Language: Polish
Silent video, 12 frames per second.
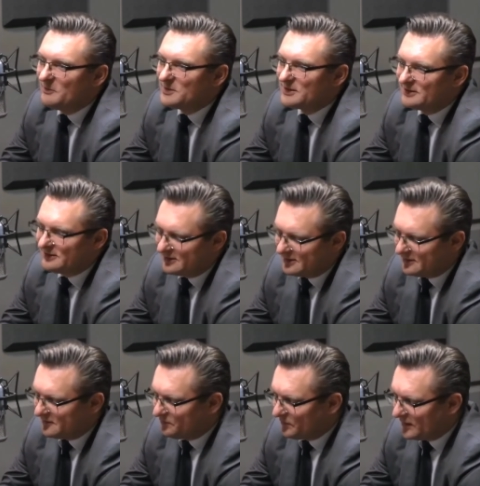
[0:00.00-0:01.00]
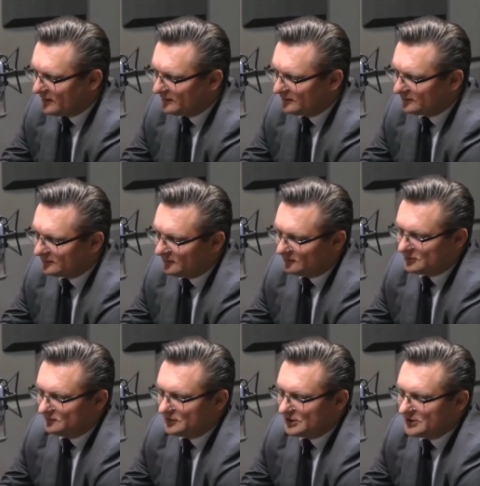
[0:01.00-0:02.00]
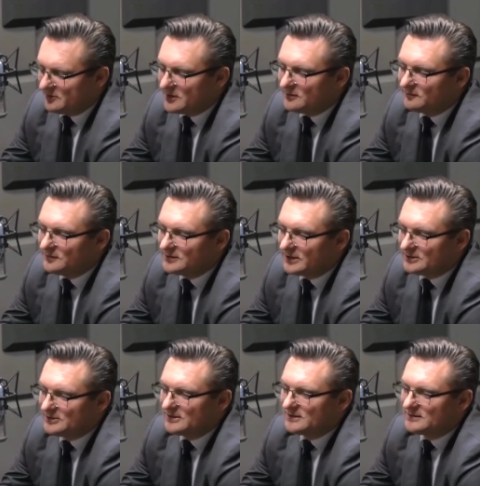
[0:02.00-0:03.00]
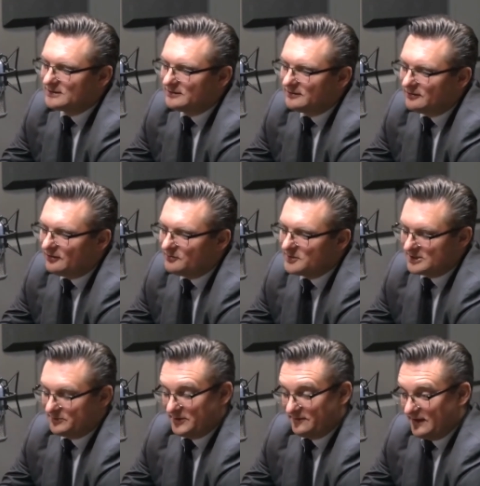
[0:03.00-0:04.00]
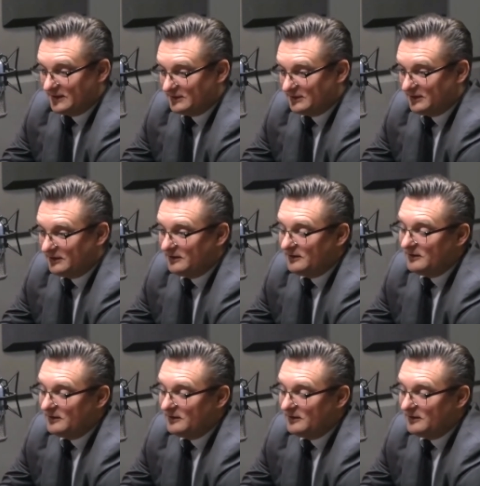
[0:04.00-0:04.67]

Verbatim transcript: Mamy y, y, oczywiście Siemianowice, gdzie jest obiekt prywatny. Prywatny,